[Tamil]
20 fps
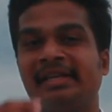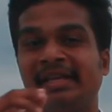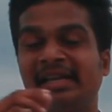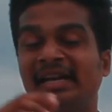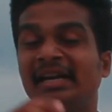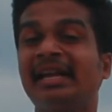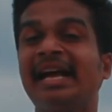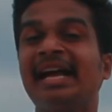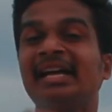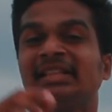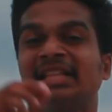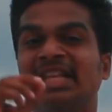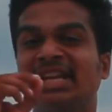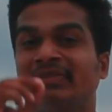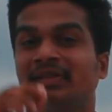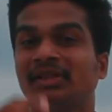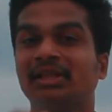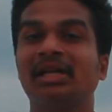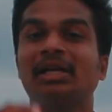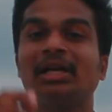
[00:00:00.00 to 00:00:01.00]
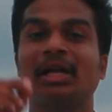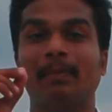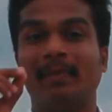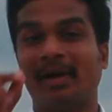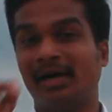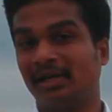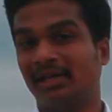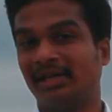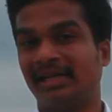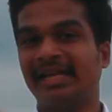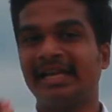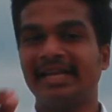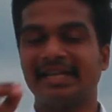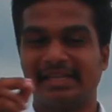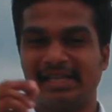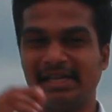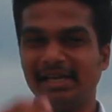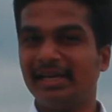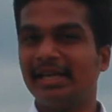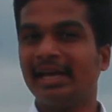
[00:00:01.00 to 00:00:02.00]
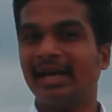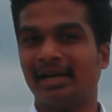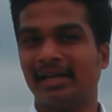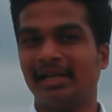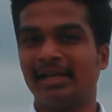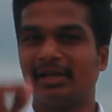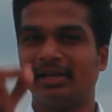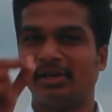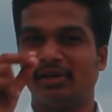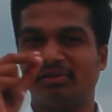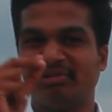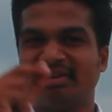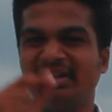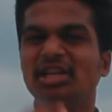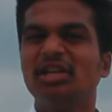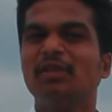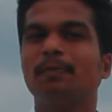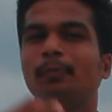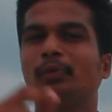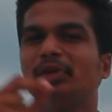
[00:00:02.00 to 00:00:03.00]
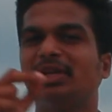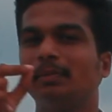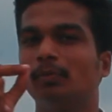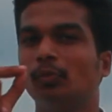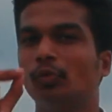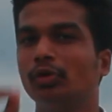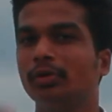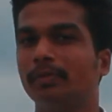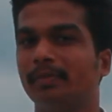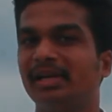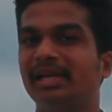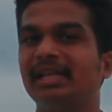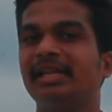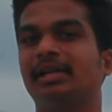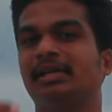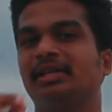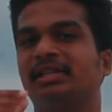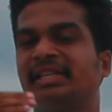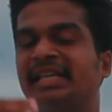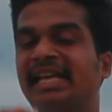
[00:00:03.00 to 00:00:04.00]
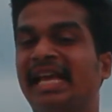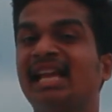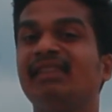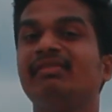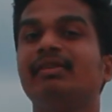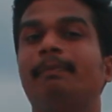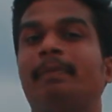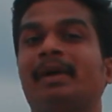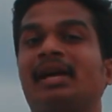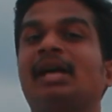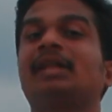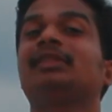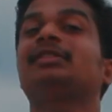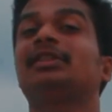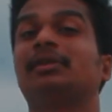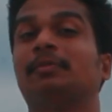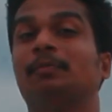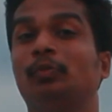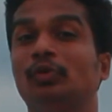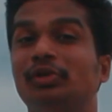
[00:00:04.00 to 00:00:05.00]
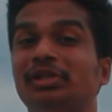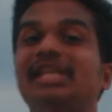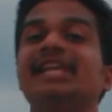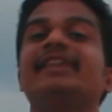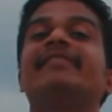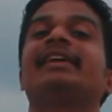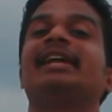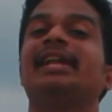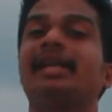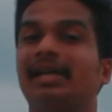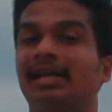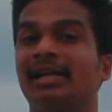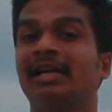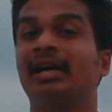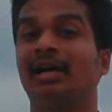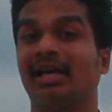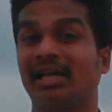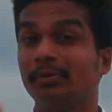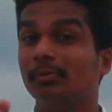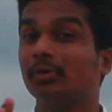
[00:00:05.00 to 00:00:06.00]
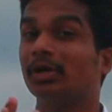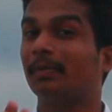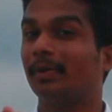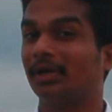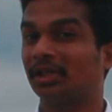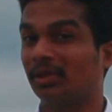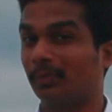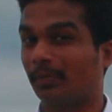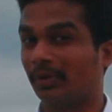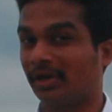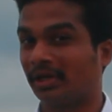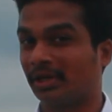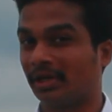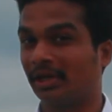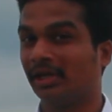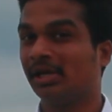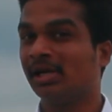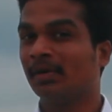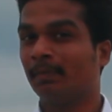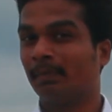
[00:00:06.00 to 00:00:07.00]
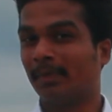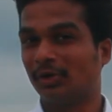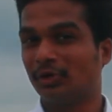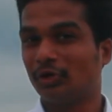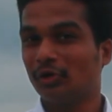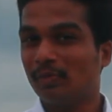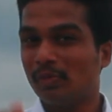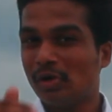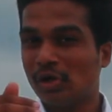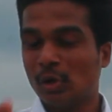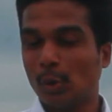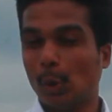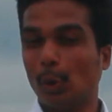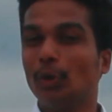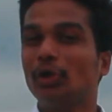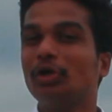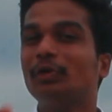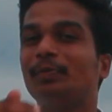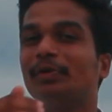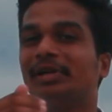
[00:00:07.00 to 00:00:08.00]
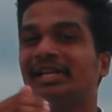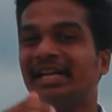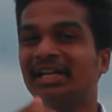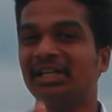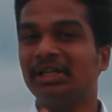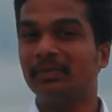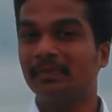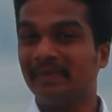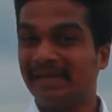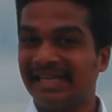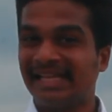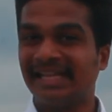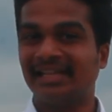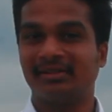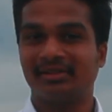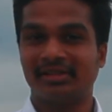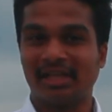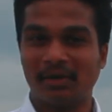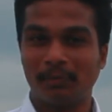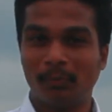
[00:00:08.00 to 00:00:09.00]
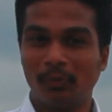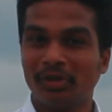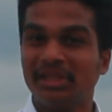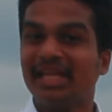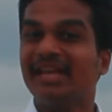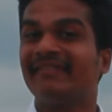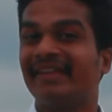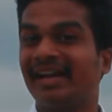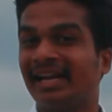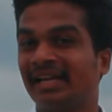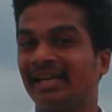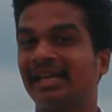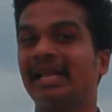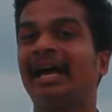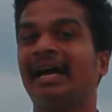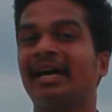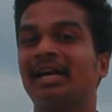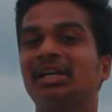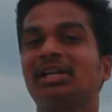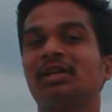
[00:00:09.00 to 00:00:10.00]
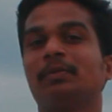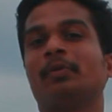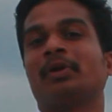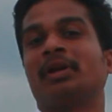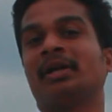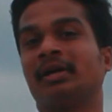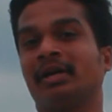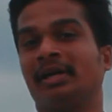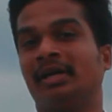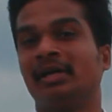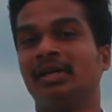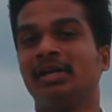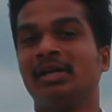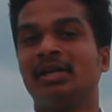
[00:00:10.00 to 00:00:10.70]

இரண்டாயிரத்தி இருபத்தி ரெண்டாம் ஆண்டில் இந்தியாவில் ரெண்டு புள்ளி மூணு மில்லியன் கேள்விப்படாத புதிய வேலைகளை அறிமுகப்படுத்த போகிறாங்க மற்றும் ஒன்று புள்ளி எட்டு மில்லியன் தற்போதைய வேலைகளை அகற்ற போகிறாங்க